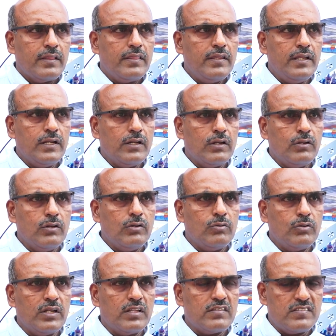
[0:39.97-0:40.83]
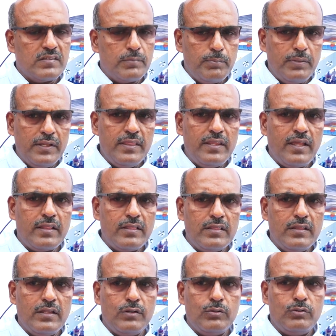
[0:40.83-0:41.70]
దీంట్లో ఉన్న సిబ్బంది
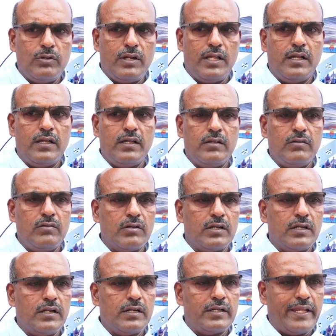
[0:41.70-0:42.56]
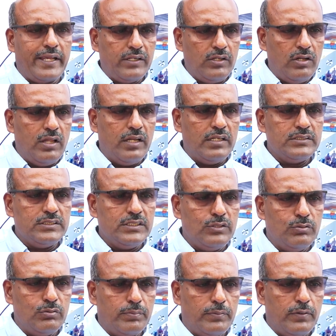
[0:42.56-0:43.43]
అందరూ కూడా ఒక
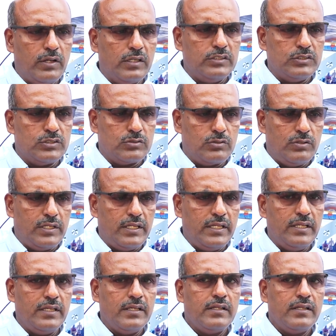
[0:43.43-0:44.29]
టెక్నాలజీని ఉపయోగించుకొని